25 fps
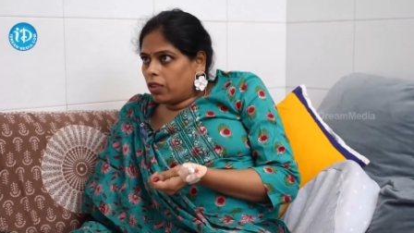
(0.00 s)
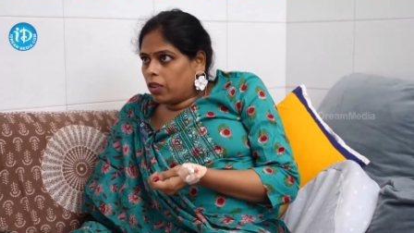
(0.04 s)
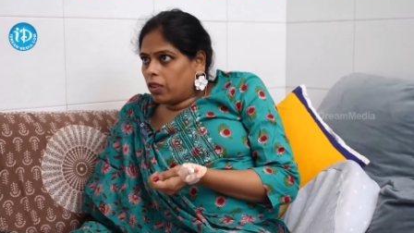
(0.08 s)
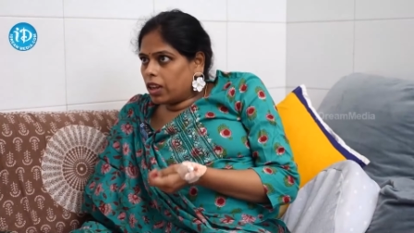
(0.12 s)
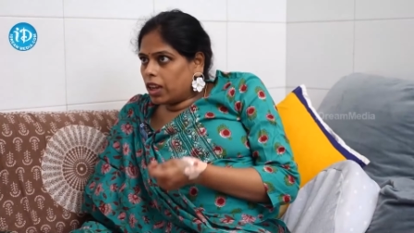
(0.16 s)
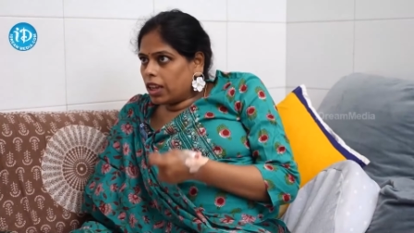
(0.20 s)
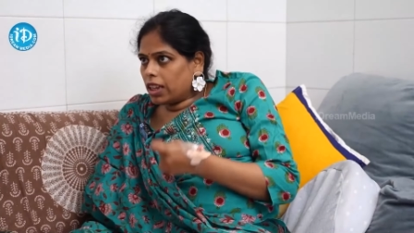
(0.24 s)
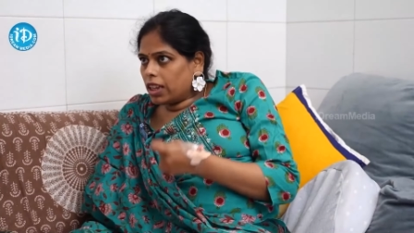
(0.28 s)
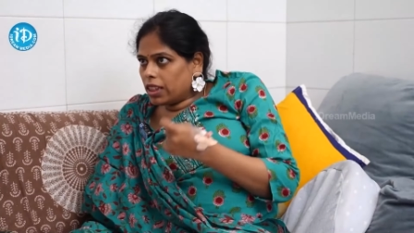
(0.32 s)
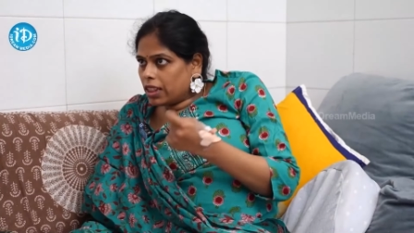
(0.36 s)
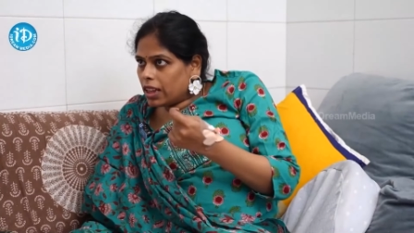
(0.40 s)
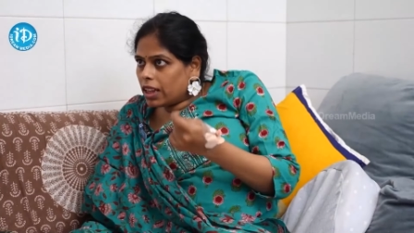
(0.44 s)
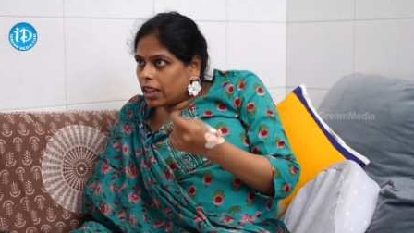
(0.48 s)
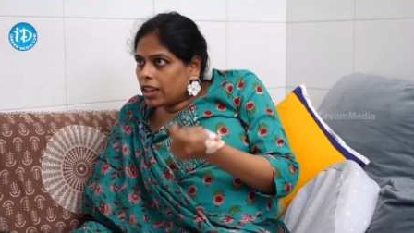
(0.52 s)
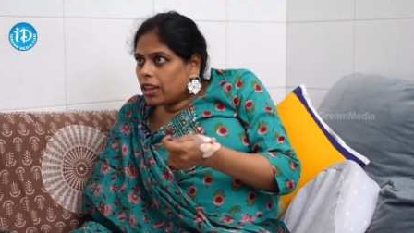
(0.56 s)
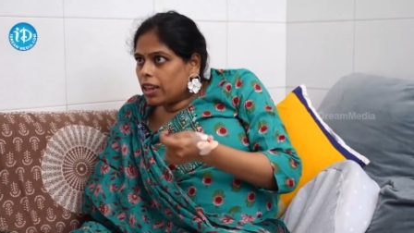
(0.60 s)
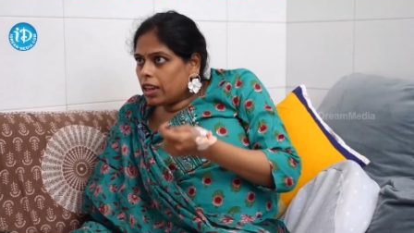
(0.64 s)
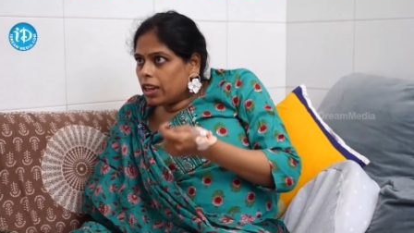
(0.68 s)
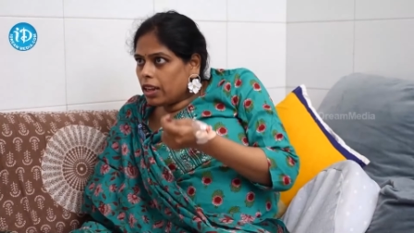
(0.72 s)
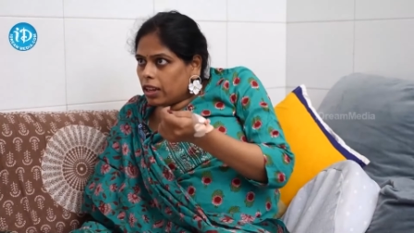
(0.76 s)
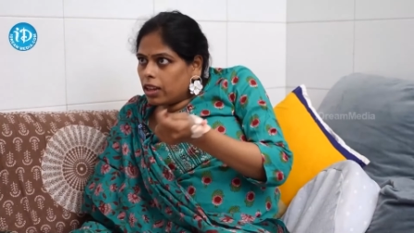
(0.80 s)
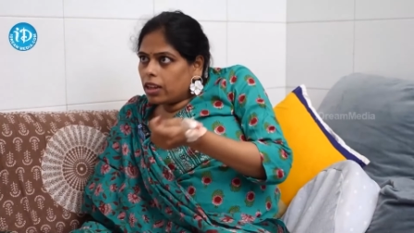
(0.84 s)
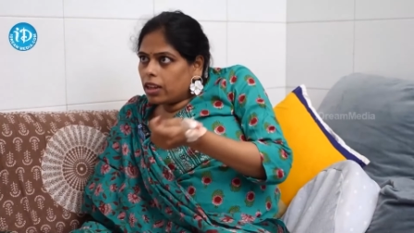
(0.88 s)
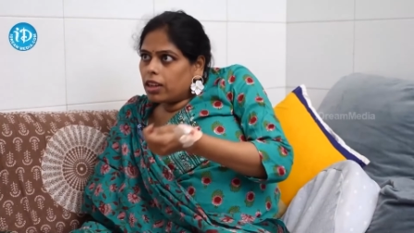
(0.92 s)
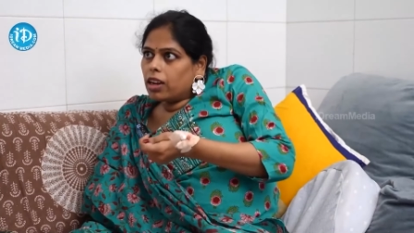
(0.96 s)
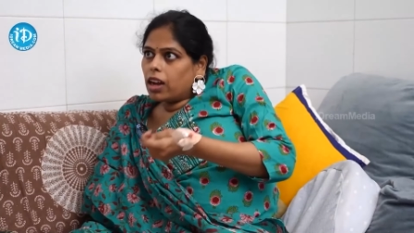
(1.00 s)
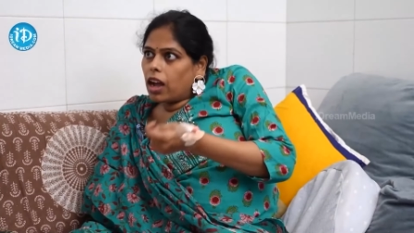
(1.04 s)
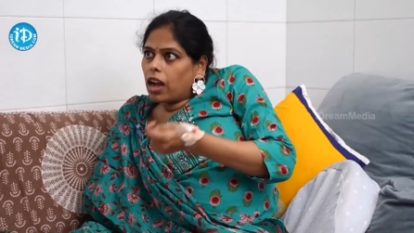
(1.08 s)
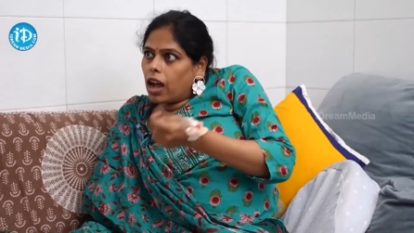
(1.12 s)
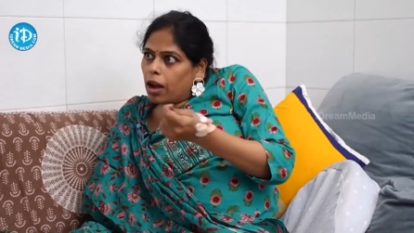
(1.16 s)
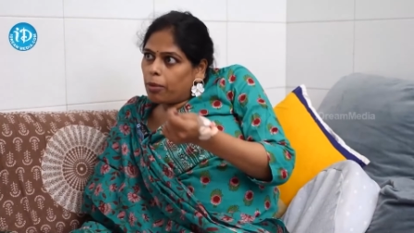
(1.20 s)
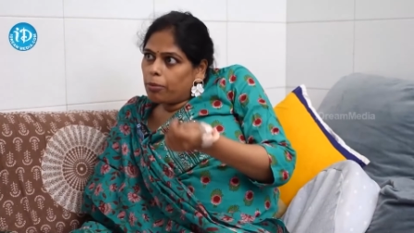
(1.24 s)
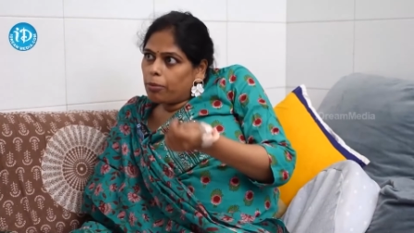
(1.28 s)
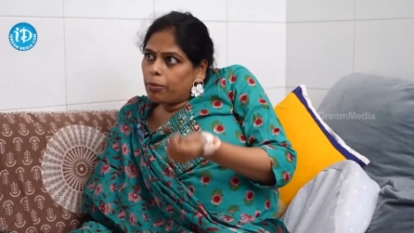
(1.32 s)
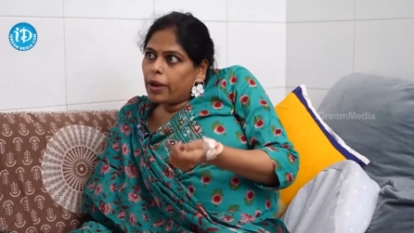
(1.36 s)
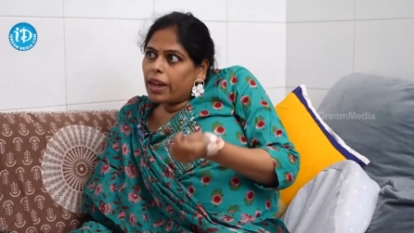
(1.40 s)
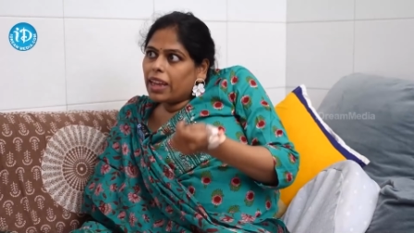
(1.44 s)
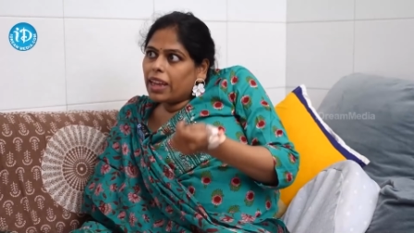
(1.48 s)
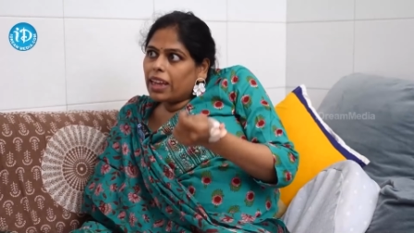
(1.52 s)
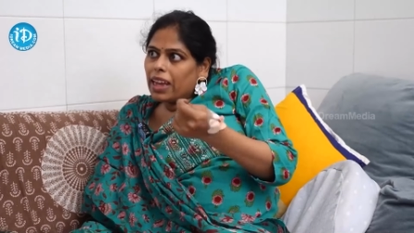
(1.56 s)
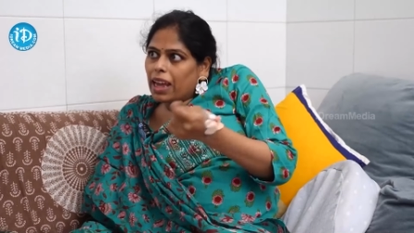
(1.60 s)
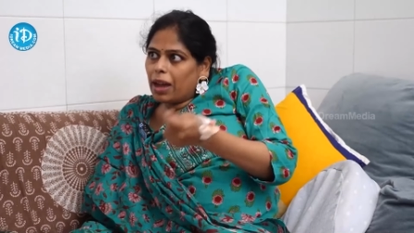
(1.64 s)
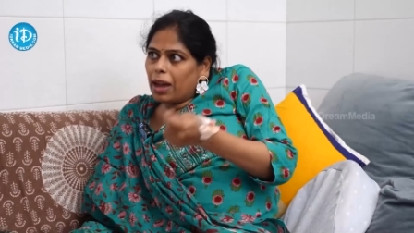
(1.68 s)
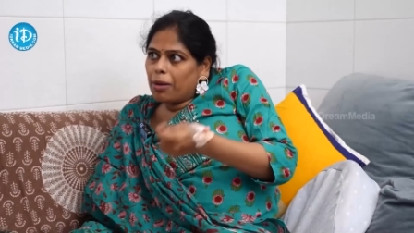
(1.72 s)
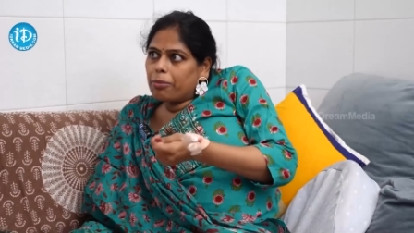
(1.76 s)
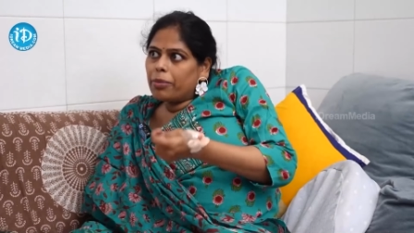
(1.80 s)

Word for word: ఒక ఇద్దరి అబ్బాయి